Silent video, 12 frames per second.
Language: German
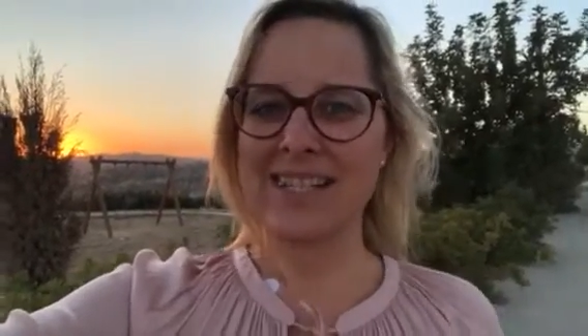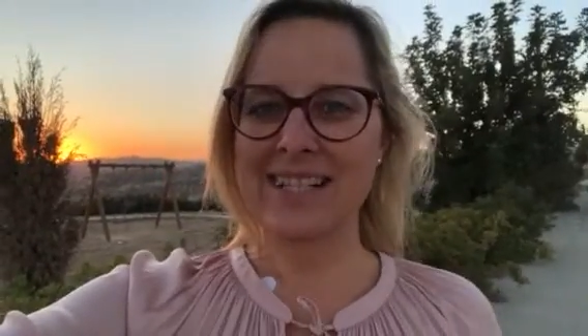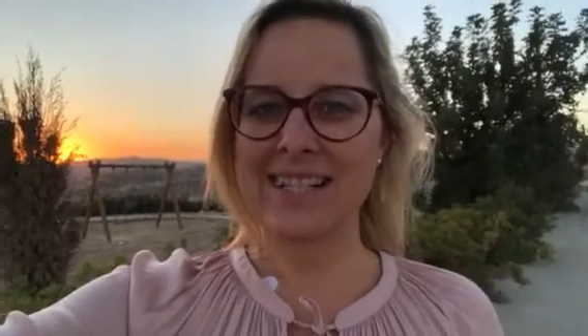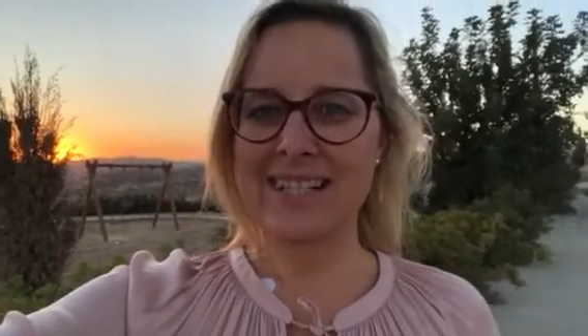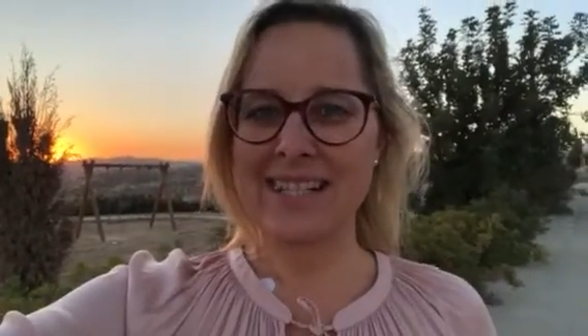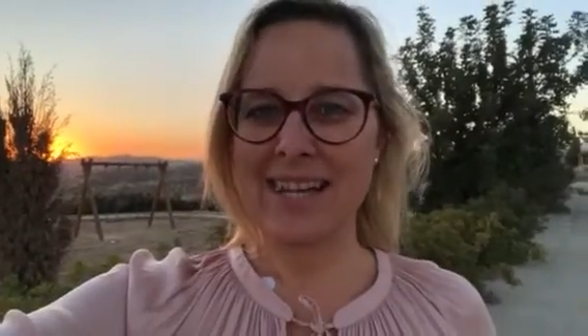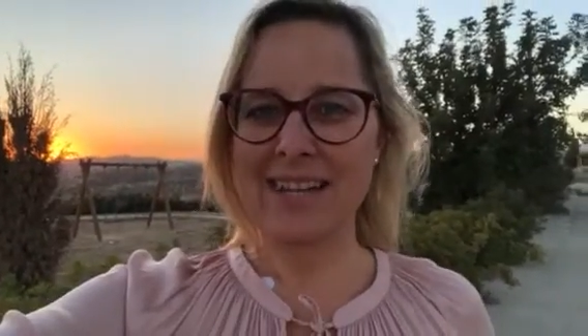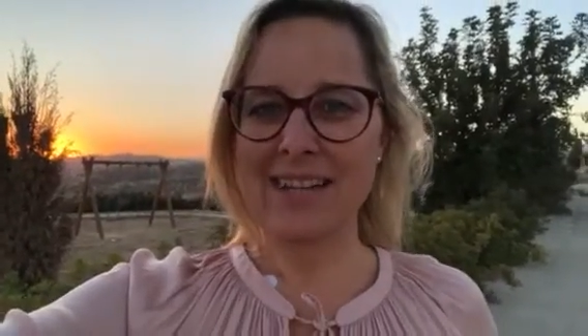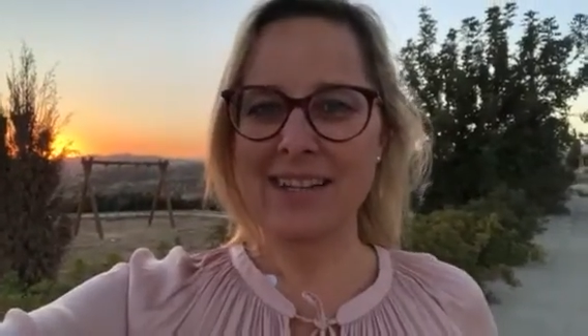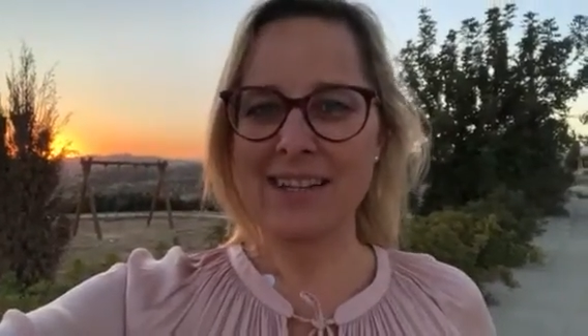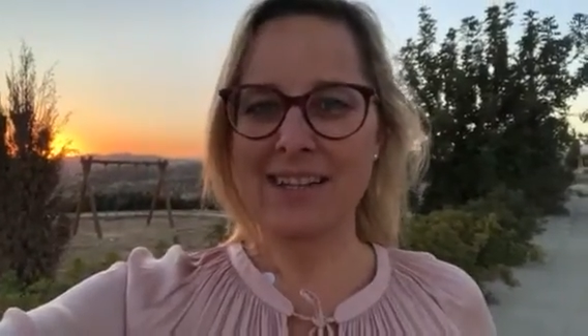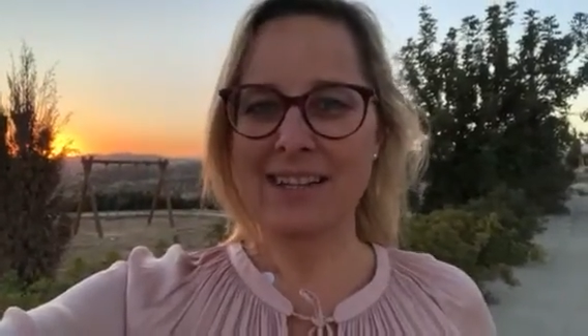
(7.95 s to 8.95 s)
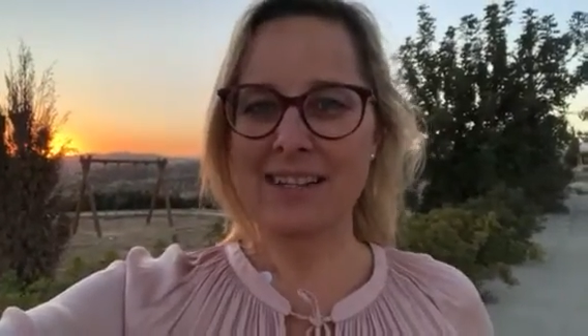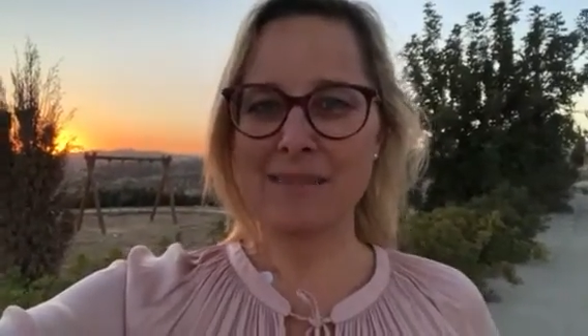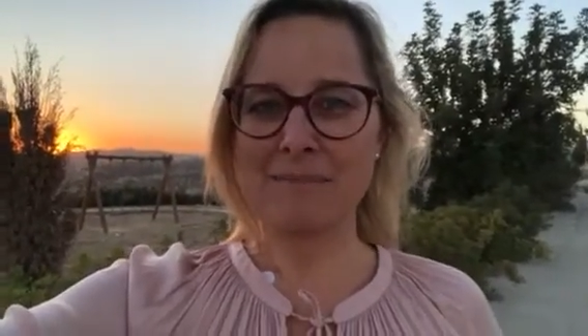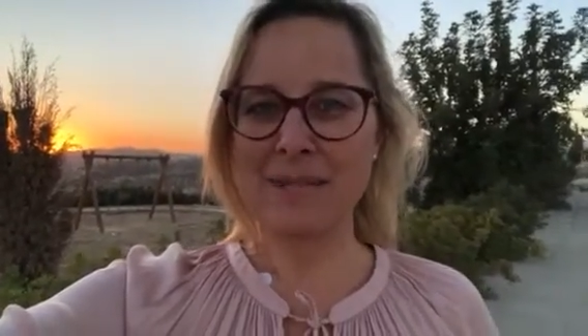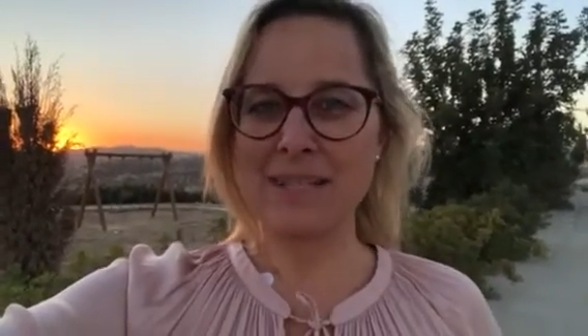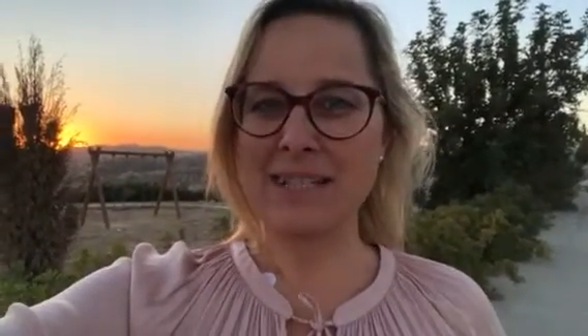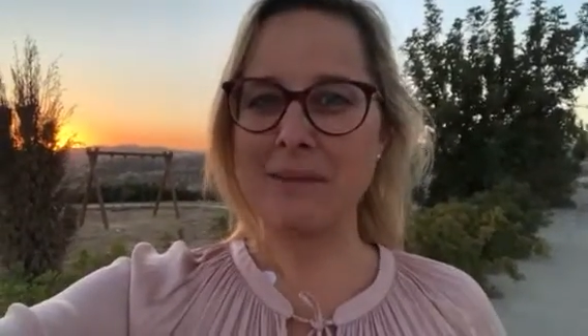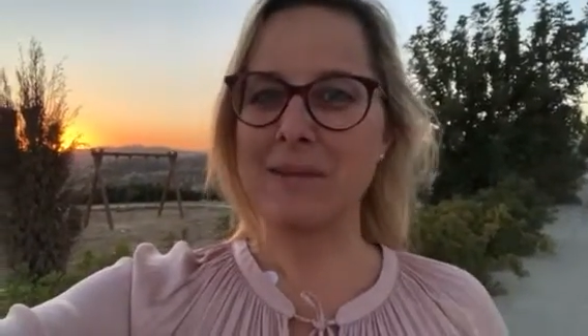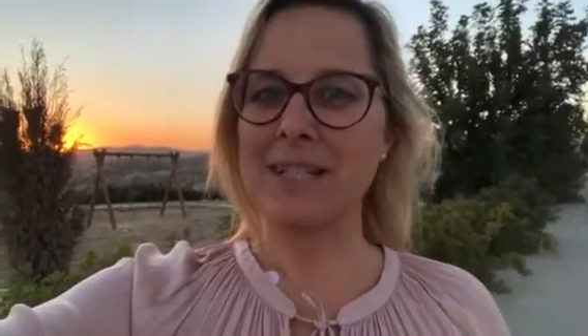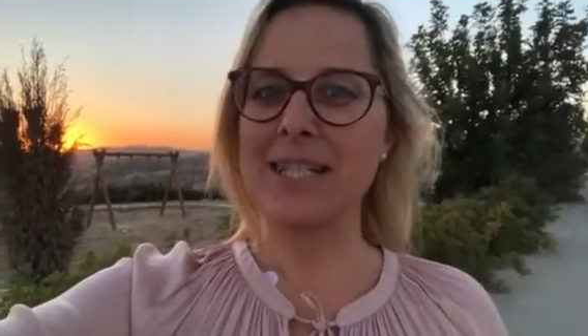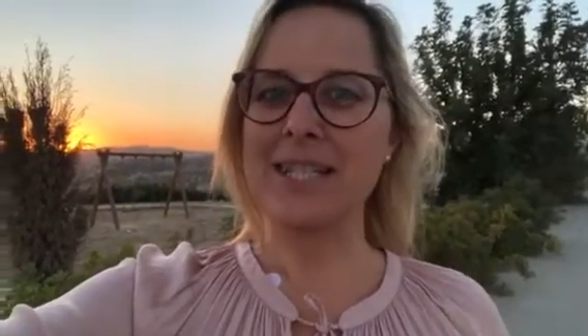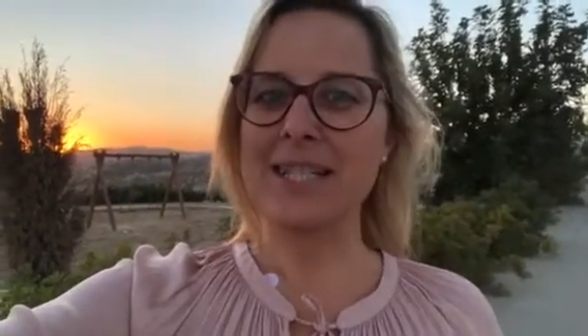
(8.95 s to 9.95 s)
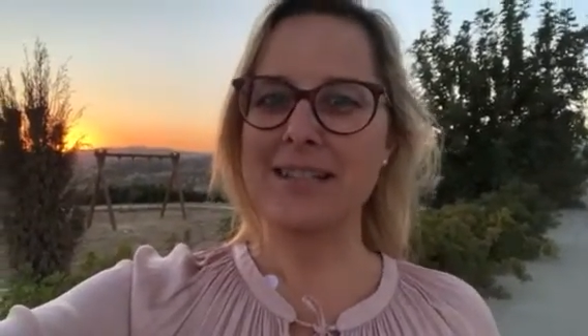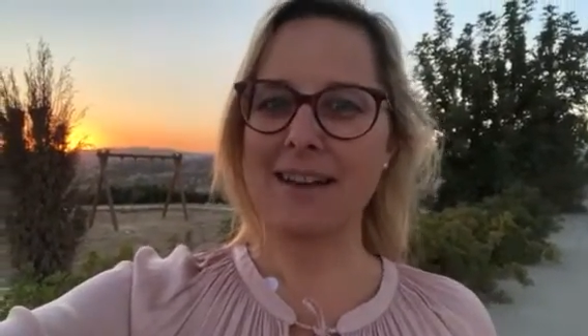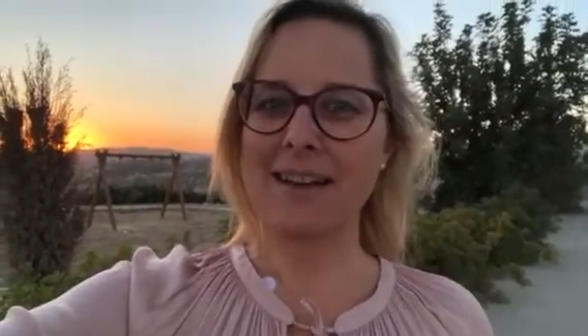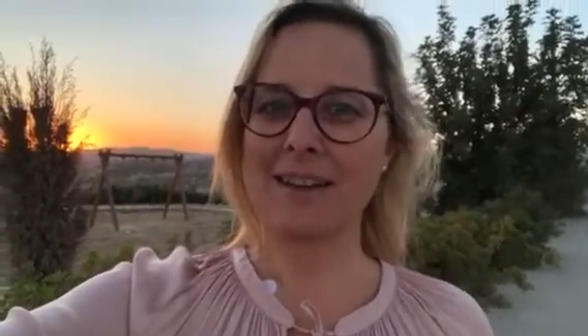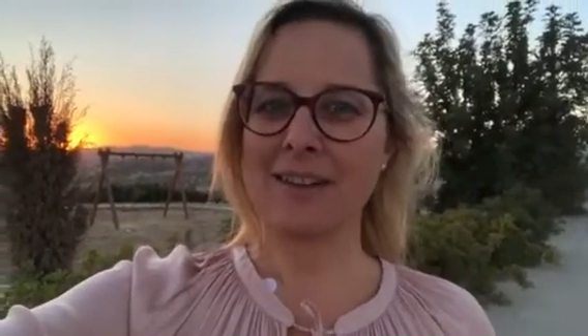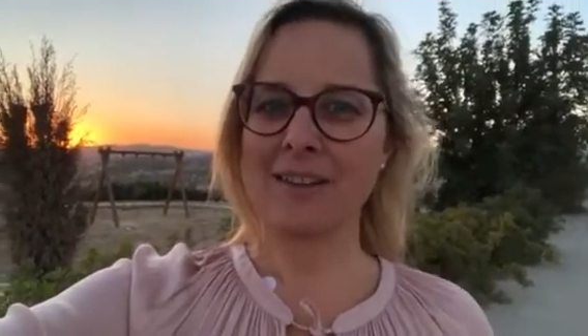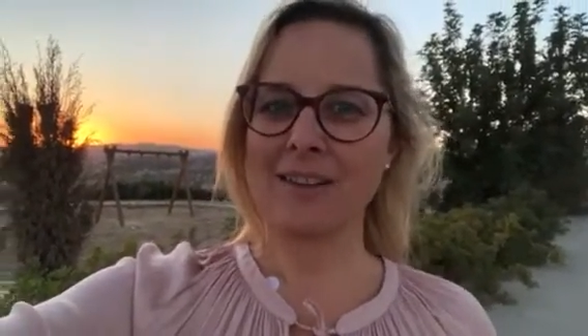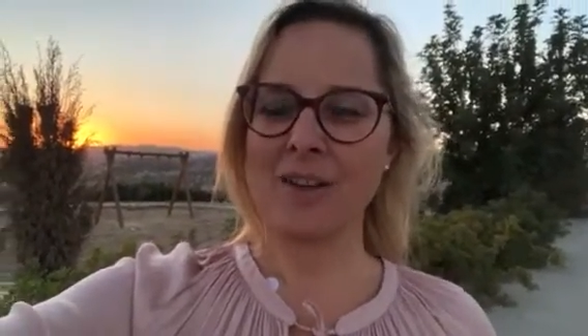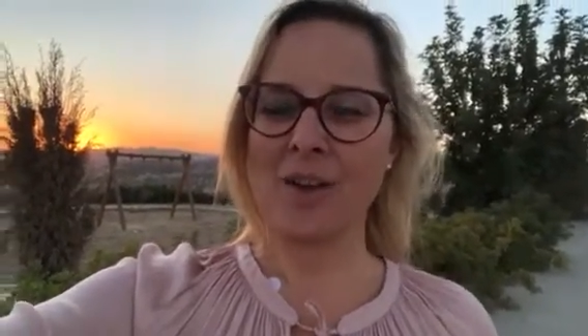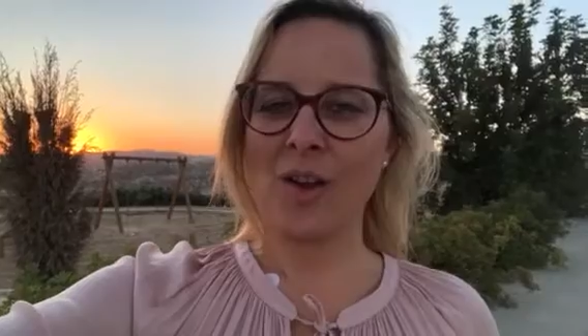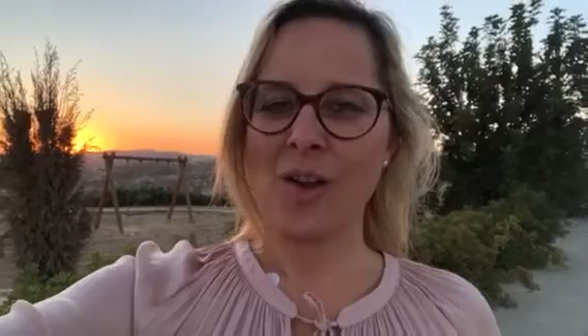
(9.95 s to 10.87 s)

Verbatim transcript: herzlichen Dank an meine liebe Liesen sagen